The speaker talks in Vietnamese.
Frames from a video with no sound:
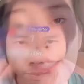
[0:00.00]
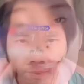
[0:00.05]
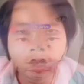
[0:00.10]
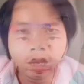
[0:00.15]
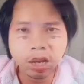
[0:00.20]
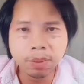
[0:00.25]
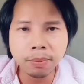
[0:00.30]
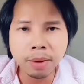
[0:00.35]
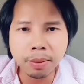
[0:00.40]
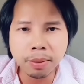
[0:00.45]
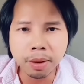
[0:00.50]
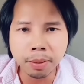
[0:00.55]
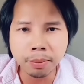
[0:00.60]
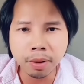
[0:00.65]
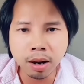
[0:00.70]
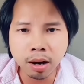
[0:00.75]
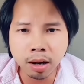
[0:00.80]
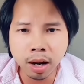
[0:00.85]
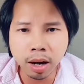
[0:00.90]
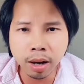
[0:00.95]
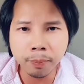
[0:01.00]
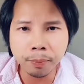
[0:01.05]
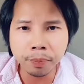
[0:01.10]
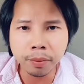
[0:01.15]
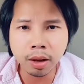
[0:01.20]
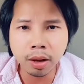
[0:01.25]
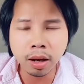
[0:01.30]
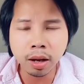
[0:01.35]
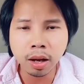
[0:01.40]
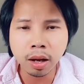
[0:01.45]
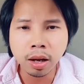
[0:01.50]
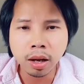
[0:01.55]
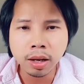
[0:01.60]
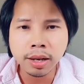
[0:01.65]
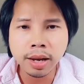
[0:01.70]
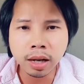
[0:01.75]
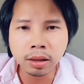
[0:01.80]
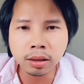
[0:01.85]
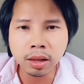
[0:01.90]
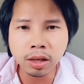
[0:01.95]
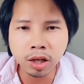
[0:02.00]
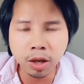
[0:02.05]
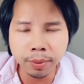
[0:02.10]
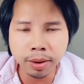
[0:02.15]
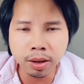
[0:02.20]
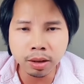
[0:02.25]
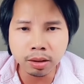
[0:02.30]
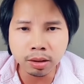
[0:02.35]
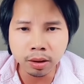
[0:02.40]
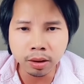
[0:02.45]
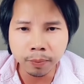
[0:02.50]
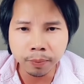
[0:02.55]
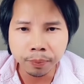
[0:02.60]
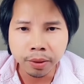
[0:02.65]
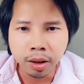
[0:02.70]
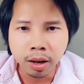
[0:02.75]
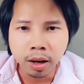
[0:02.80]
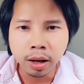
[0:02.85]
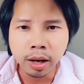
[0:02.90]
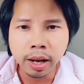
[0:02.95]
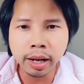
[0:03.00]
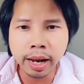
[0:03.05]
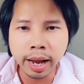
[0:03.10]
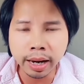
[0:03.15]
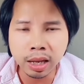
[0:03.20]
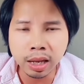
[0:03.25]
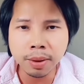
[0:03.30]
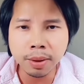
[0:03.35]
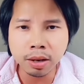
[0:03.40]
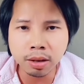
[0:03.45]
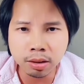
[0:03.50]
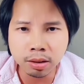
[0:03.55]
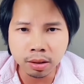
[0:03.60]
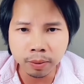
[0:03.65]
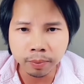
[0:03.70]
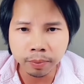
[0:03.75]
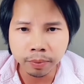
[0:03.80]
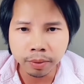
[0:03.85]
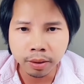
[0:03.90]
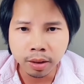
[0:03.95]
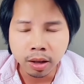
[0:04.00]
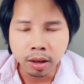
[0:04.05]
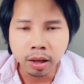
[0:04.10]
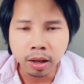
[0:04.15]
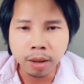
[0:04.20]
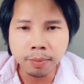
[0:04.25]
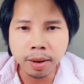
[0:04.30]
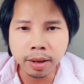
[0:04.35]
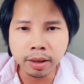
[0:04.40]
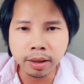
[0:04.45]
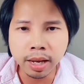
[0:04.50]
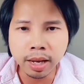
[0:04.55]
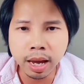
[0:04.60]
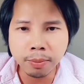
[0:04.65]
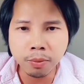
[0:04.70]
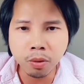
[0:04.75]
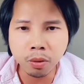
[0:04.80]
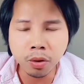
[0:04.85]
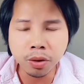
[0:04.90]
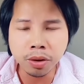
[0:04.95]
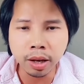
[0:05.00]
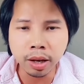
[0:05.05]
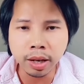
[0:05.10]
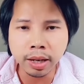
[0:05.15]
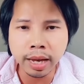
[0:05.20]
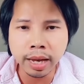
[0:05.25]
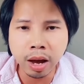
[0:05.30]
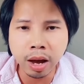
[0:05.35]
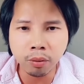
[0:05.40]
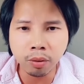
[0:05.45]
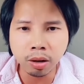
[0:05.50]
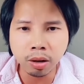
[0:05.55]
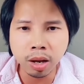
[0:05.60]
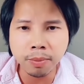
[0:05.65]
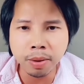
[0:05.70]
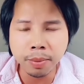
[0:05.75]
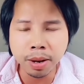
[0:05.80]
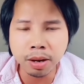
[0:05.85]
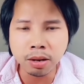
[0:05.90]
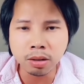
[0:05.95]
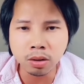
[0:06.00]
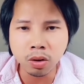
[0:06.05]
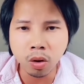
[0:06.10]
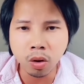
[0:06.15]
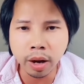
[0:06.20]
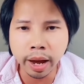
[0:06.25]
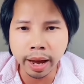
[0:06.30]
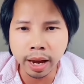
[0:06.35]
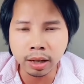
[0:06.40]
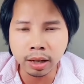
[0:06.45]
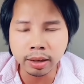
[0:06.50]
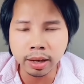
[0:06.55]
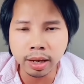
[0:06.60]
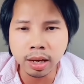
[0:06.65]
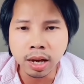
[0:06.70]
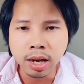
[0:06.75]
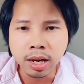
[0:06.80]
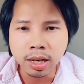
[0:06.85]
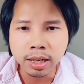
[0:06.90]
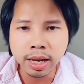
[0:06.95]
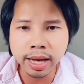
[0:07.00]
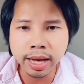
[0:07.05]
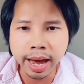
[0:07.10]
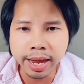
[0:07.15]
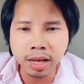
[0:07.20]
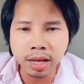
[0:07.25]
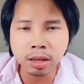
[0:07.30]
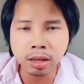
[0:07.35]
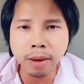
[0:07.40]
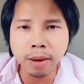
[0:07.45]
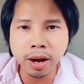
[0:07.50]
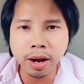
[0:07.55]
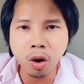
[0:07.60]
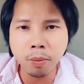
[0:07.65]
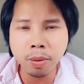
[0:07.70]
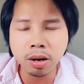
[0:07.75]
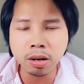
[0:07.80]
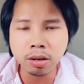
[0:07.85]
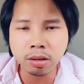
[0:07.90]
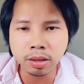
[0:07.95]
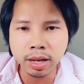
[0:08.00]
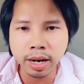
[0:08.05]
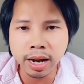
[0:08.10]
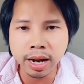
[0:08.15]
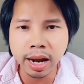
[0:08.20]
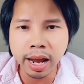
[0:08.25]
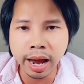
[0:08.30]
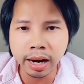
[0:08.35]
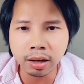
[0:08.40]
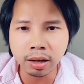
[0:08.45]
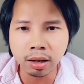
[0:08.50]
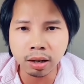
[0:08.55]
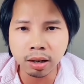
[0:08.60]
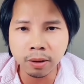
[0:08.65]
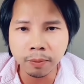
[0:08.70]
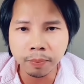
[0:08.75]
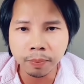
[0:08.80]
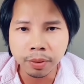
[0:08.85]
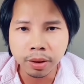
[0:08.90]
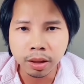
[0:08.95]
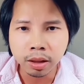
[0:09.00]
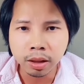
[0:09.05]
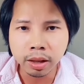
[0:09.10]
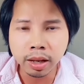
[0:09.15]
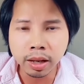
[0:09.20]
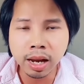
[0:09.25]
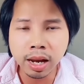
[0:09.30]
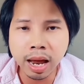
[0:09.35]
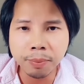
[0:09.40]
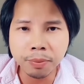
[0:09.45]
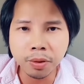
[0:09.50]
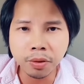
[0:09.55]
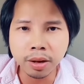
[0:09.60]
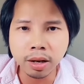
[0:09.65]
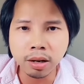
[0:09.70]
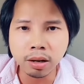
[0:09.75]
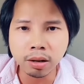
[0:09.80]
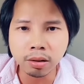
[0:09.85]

thì chị Nam Em làm ơn á, nhắn tin cho bé Hường, liên lạc với bé Hường để mà chị em còn nói chuyện với nhau nữa, để mà bé Hường còn hẹn chị cái ngày ra sân bay đón bé Hường về Đà Lạt nữa để đi làm cho chị